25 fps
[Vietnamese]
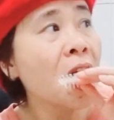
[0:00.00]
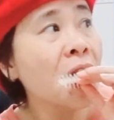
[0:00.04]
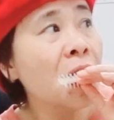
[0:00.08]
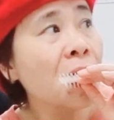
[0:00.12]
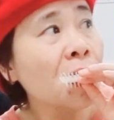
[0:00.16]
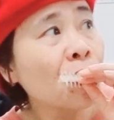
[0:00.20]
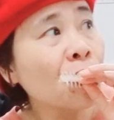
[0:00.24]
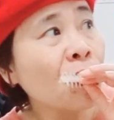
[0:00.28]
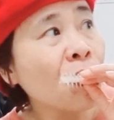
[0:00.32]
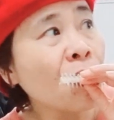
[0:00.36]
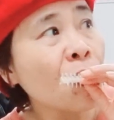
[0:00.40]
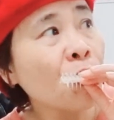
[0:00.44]

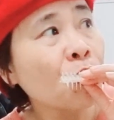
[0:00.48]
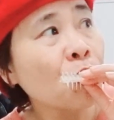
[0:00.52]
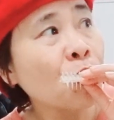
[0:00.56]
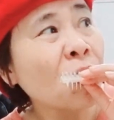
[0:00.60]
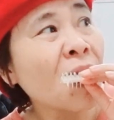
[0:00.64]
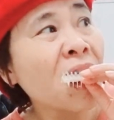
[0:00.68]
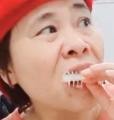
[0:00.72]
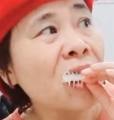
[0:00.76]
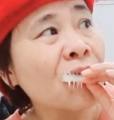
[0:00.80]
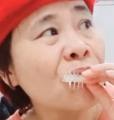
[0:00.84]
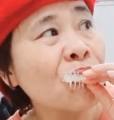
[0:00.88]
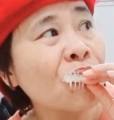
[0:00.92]
Chủ
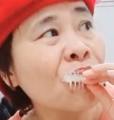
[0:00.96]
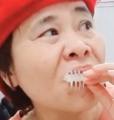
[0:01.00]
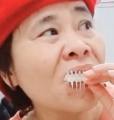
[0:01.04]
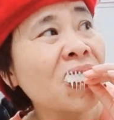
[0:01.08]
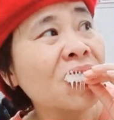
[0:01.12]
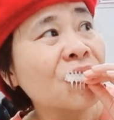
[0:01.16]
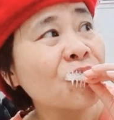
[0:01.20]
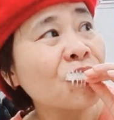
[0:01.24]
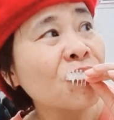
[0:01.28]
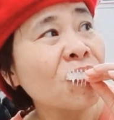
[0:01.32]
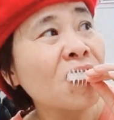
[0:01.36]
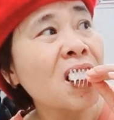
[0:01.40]
trì phối
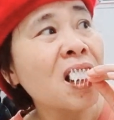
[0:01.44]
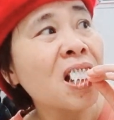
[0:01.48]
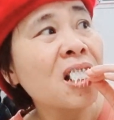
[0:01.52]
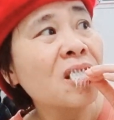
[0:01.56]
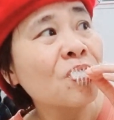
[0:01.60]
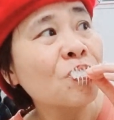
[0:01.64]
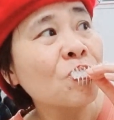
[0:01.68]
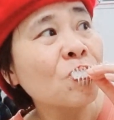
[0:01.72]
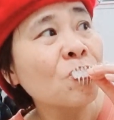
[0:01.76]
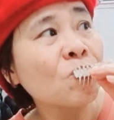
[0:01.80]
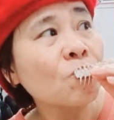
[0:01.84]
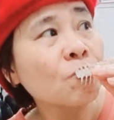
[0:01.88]
hợp tổ
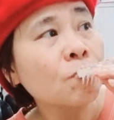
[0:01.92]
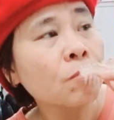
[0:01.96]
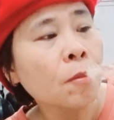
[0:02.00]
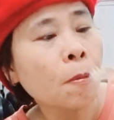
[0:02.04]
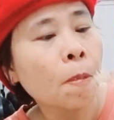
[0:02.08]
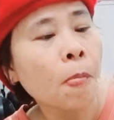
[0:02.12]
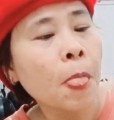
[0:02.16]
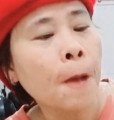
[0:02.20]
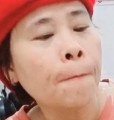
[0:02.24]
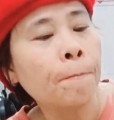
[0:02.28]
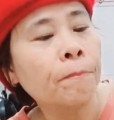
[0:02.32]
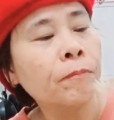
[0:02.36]
chức
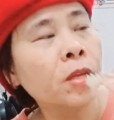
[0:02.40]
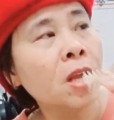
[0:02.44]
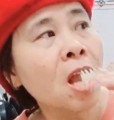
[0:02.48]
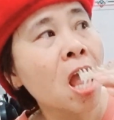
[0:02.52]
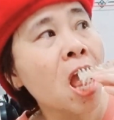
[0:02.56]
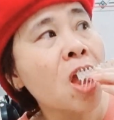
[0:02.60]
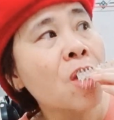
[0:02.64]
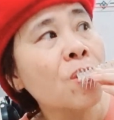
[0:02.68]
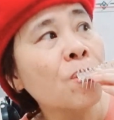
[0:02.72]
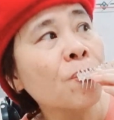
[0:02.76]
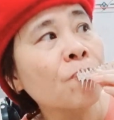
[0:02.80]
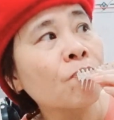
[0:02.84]
và trực
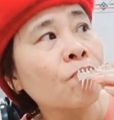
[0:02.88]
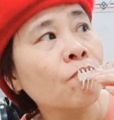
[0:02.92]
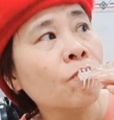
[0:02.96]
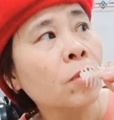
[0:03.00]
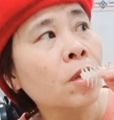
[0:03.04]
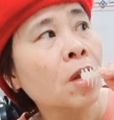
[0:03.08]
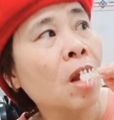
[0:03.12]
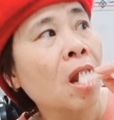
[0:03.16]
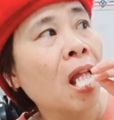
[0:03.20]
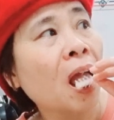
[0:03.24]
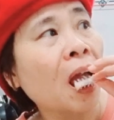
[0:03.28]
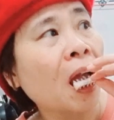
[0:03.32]
tiếp
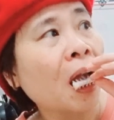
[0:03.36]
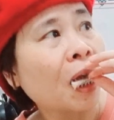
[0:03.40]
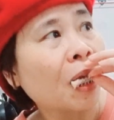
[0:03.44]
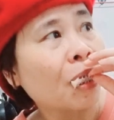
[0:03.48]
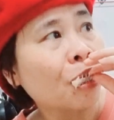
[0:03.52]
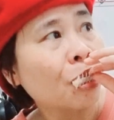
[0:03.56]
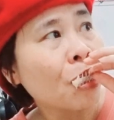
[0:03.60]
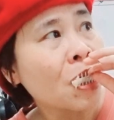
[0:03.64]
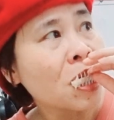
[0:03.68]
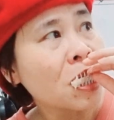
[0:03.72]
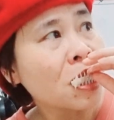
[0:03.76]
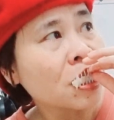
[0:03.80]
tham gia
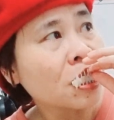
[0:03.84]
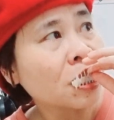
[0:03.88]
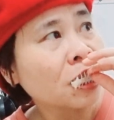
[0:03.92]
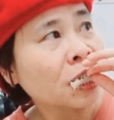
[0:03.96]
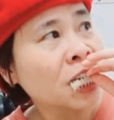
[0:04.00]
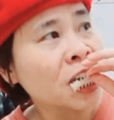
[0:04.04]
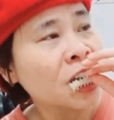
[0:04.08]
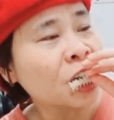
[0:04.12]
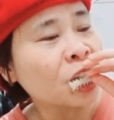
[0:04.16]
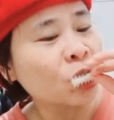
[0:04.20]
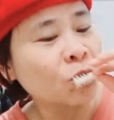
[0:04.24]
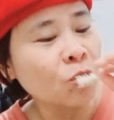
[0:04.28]
hoạt động
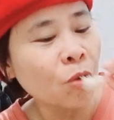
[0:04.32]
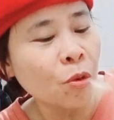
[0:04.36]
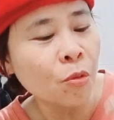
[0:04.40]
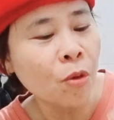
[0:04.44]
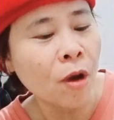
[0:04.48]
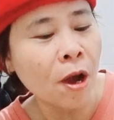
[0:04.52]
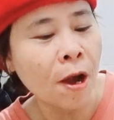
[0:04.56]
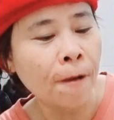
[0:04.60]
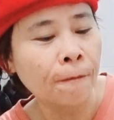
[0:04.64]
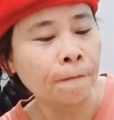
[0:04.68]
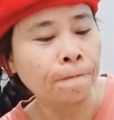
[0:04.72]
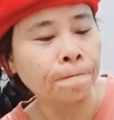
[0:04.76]
đối ngoại
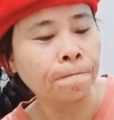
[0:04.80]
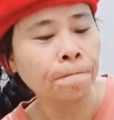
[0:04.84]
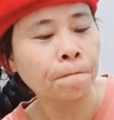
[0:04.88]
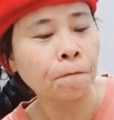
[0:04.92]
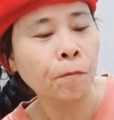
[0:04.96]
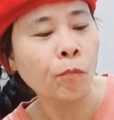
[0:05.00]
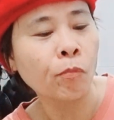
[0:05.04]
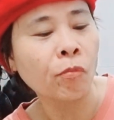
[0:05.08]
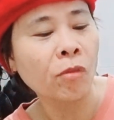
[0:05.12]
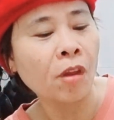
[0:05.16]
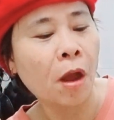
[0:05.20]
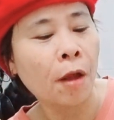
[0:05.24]
của
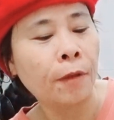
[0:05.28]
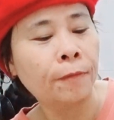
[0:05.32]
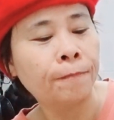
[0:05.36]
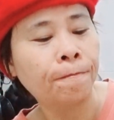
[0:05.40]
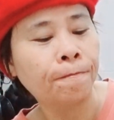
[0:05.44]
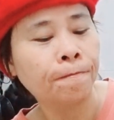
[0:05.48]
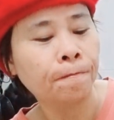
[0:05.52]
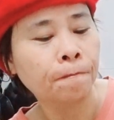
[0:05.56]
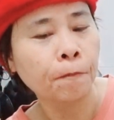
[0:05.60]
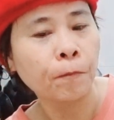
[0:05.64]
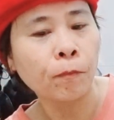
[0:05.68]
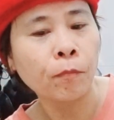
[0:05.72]
nước Cộng
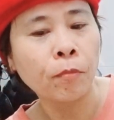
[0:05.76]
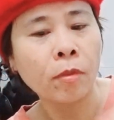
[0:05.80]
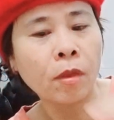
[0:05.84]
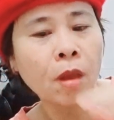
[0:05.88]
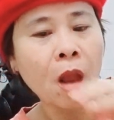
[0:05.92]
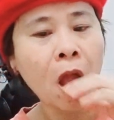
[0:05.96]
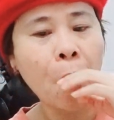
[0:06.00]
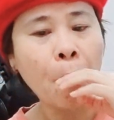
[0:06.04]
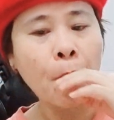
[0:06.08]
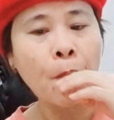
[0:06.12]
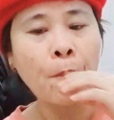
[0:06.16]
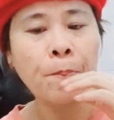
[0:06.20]
hòa xã hội
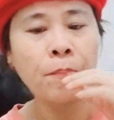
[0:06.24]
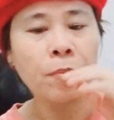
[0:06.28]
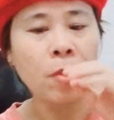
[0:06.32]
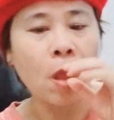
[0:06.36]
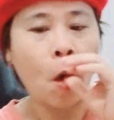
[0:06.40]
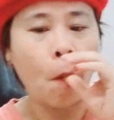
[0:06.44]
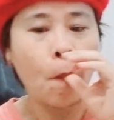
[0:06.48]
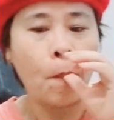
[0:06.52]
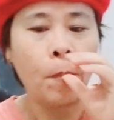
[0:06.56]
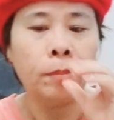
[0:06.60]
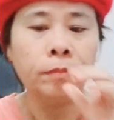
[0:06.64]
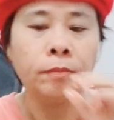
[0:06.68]
chủ nghĩa
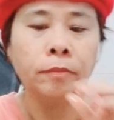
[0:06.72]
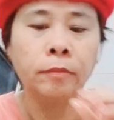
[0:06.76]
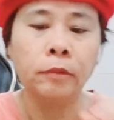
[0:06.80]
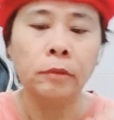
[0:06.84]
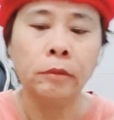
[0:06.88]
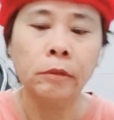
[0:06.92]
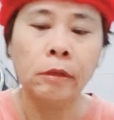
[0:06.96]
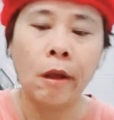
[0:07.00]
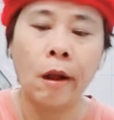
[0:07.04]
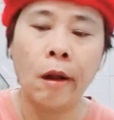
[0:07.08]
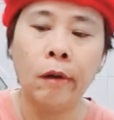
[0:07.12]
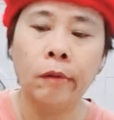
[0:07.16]
Việt Nam
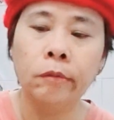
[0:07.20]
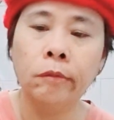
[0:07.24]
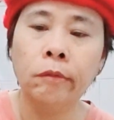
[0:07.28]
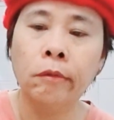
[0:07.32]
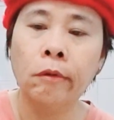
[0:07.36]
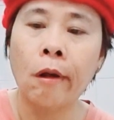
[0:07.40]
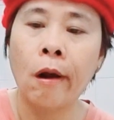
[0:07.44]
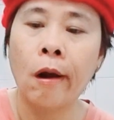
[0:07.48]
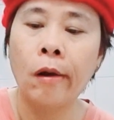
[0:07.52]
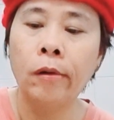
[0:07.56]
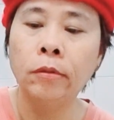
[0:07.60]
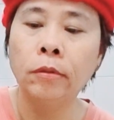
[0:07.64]
được
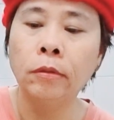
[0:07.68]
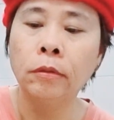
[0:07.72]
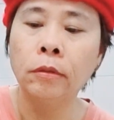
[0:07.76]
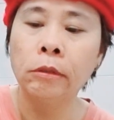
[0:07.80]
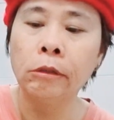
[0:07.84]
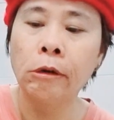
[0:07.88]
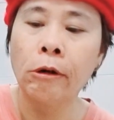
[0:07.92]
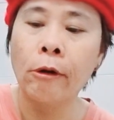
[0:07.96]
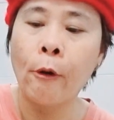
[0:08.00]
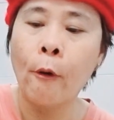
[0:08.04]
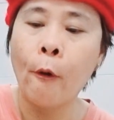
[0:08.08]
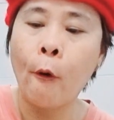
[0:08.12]
tổ chức
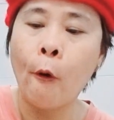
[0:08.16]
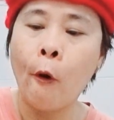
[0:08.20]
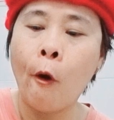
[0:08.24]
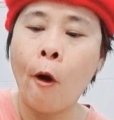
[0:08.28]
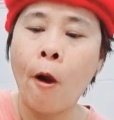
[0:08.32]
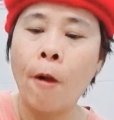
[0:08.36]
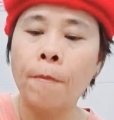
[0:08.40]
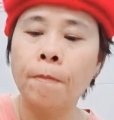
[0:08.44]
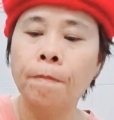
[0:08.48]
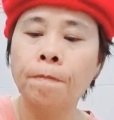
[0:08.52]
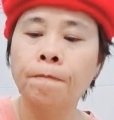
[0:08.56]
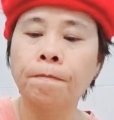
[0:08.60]
tại quốc
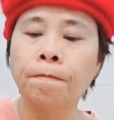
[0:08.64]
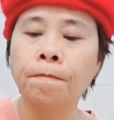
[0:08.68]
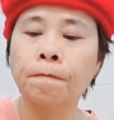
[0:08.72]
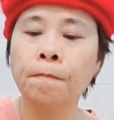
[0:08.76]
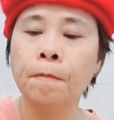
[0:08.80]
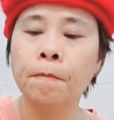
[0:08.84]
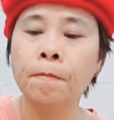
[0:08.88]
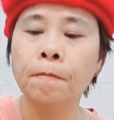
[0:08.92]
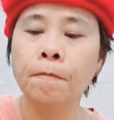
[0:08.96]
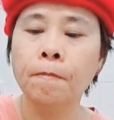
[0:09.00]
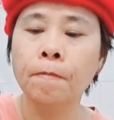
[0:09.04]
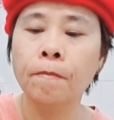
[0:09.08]
gia,
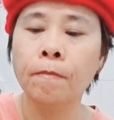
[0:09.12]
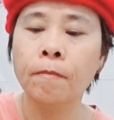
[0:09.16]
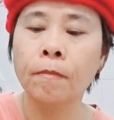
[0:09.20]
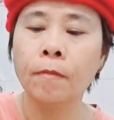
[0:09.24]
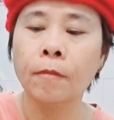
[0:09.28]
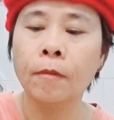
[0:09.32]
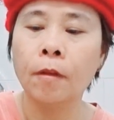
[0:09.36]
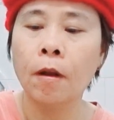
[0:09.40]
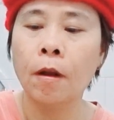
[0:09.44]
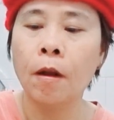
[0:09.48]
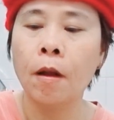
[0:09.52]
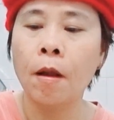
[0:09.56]
tổ chức
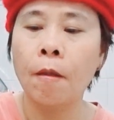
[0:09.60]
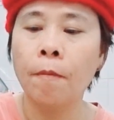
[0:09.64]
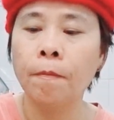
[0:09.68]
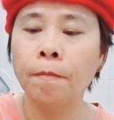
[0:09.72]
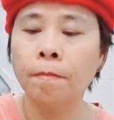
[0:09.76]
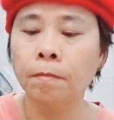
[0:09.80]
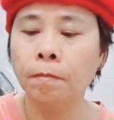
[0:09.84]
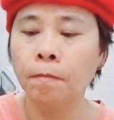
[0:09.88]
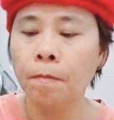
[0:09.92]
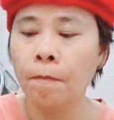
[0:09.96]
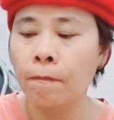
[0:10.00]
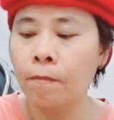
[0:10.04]
quốc tế
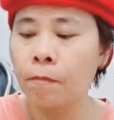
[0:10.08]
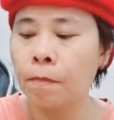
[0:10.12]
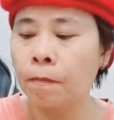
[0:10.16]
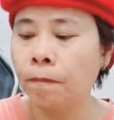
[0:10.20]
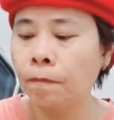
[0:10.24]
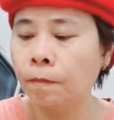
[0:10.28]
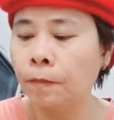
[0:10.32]
tiếp nhận.